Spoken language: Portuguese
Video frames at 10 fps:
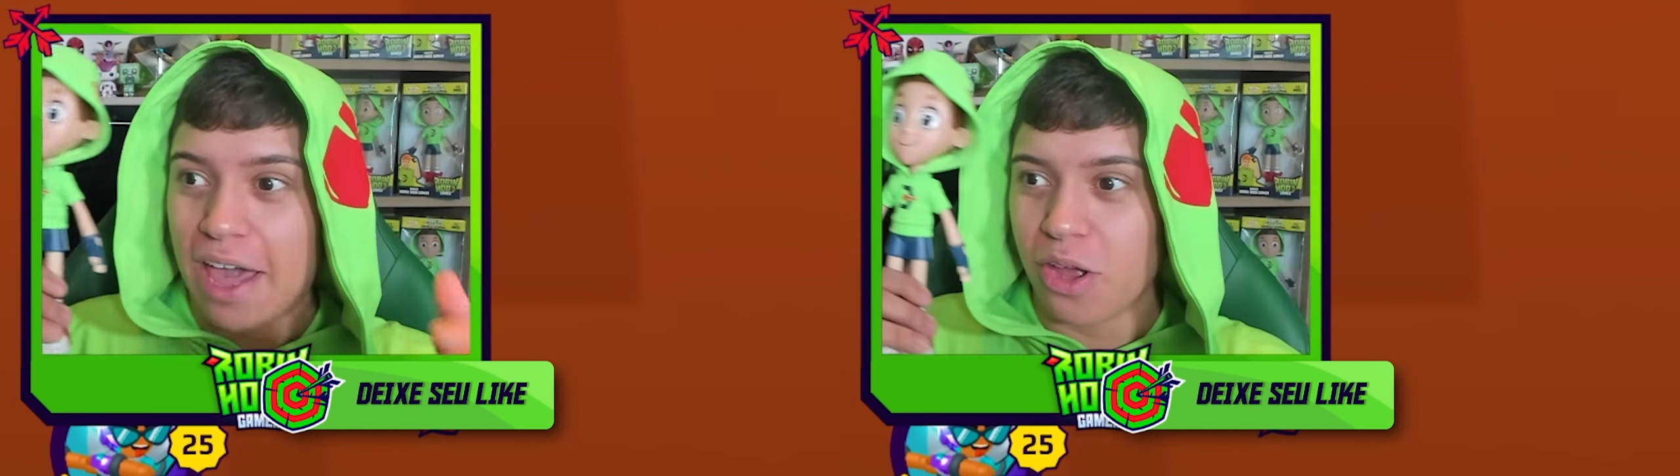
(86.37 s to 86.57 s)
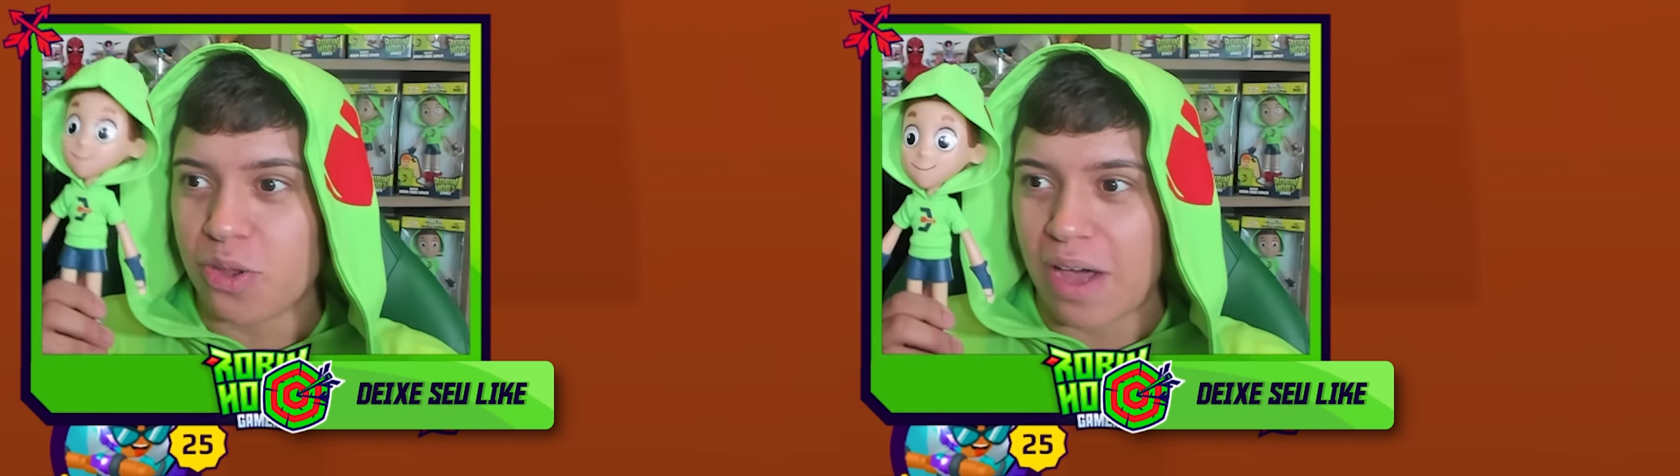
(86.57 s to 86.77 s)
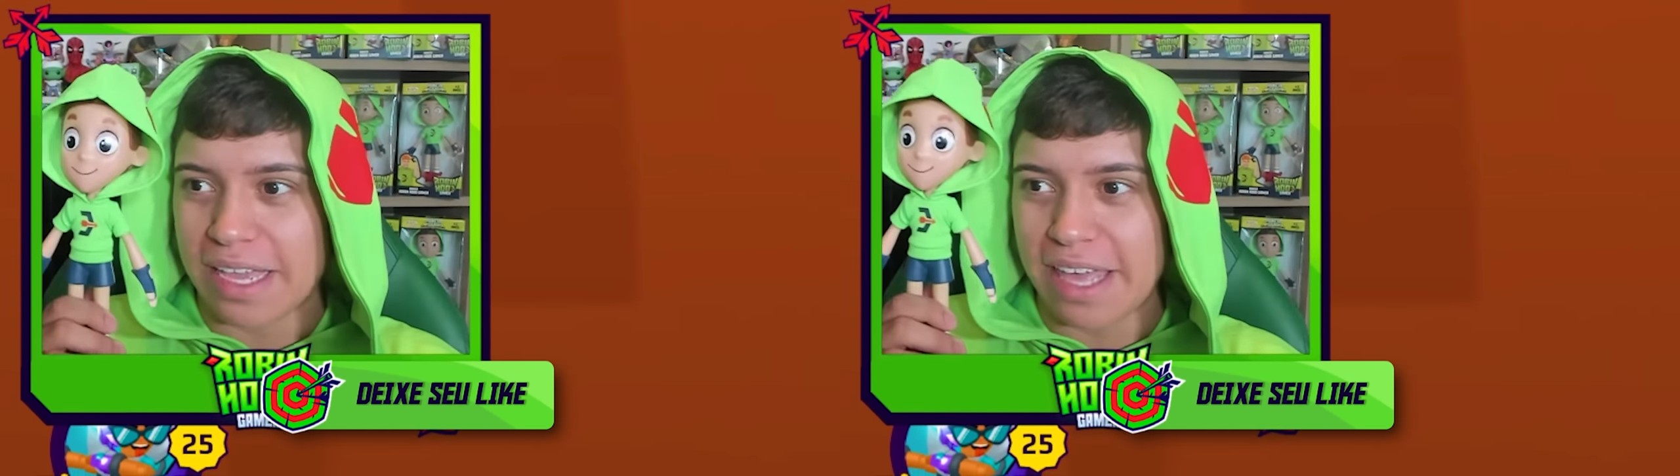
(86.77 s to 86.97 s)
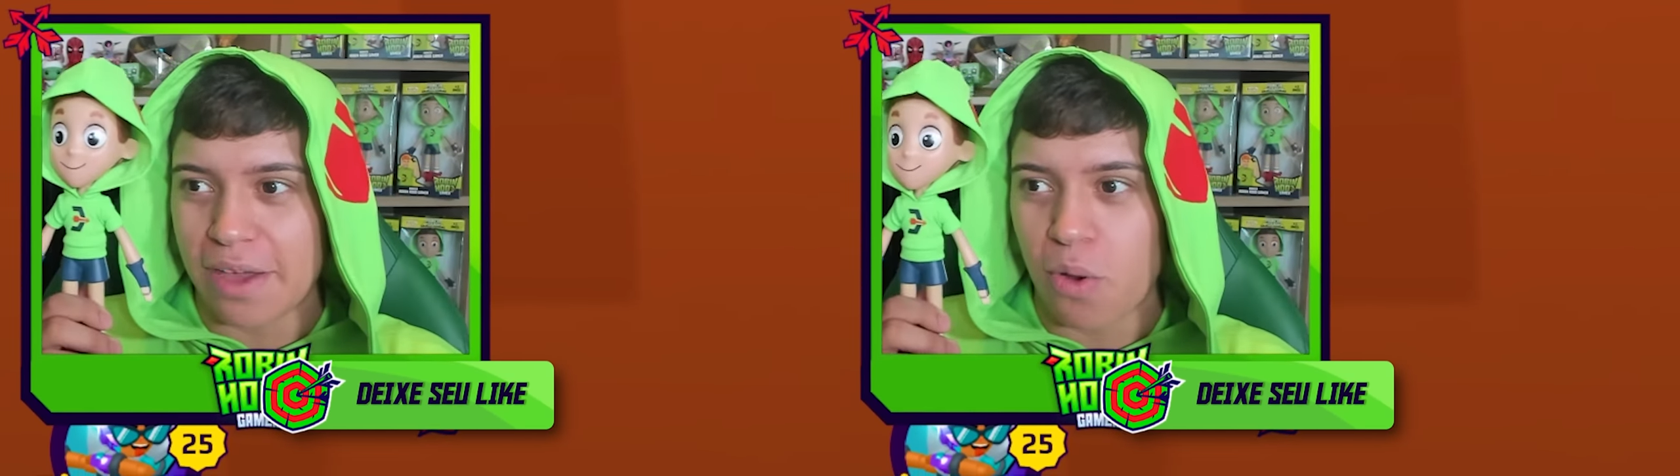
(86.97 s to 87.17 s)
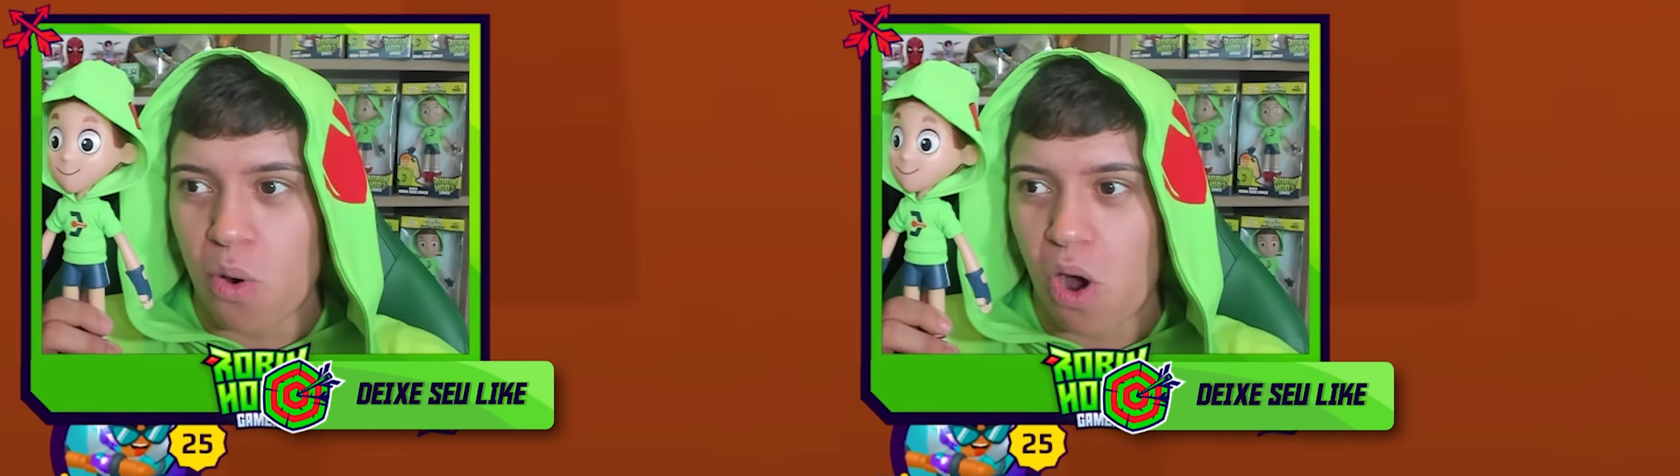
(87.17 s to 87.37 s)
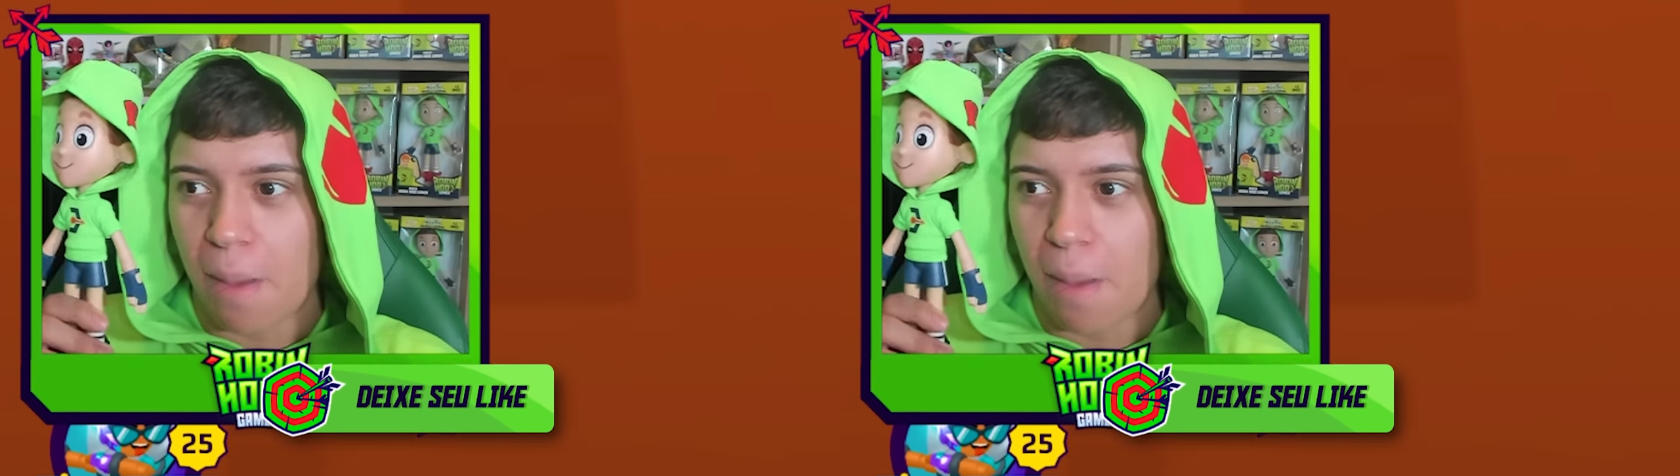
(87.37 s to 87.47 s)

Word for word: Eu tô aqui com o